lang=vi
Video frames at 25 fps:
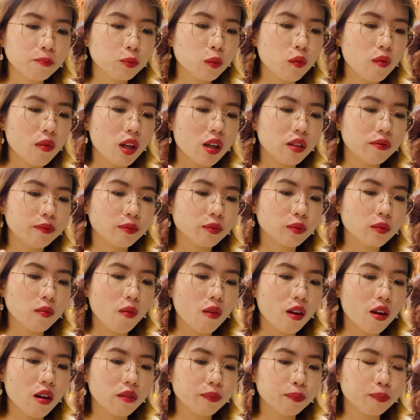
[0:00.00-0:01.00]
Nhiều điểm.
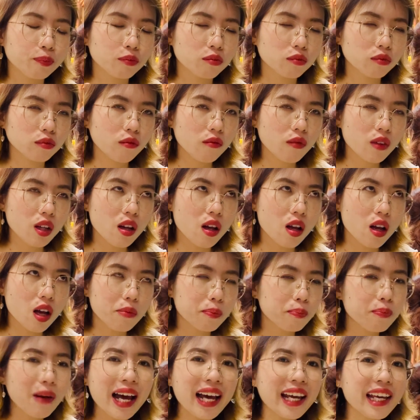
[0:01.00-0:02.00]
Nãy tôi
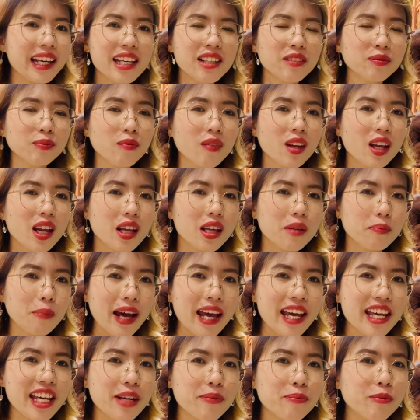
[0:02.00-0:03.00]
cho 7 rưỡi.
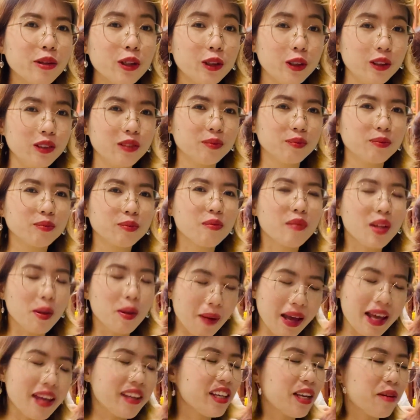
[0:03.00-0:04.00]
7.
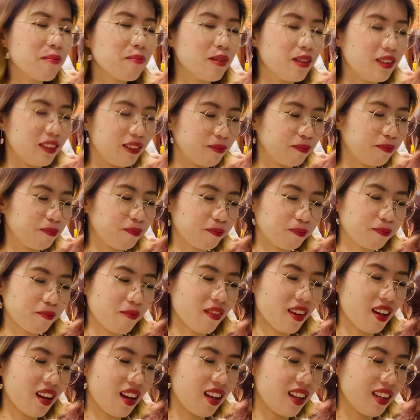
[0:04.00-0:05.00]
Bạn thi xuống 7
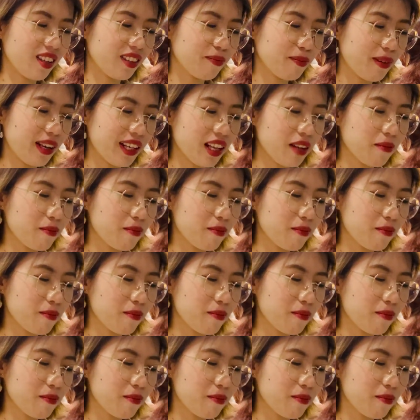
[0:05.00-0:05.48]
nha mọi người.